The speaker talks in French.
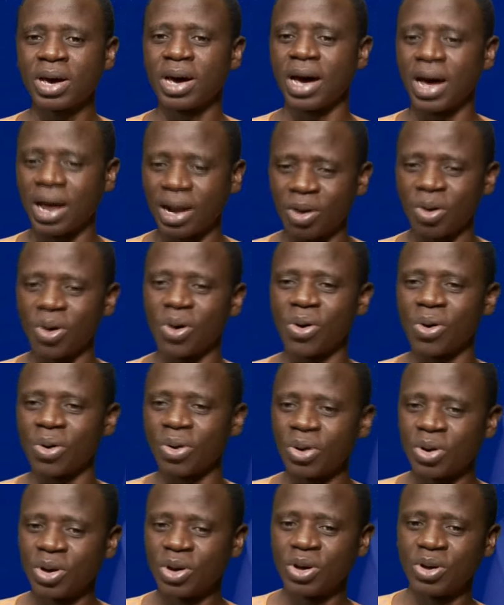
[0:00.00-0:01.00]

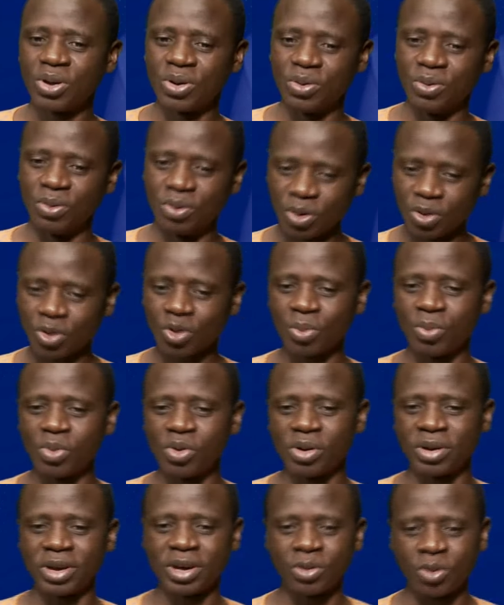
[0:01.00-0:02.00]
alors notre
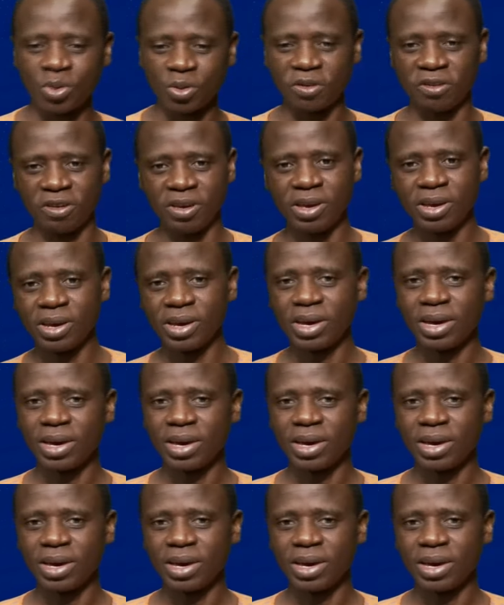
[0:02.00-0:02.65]
bonheur aussi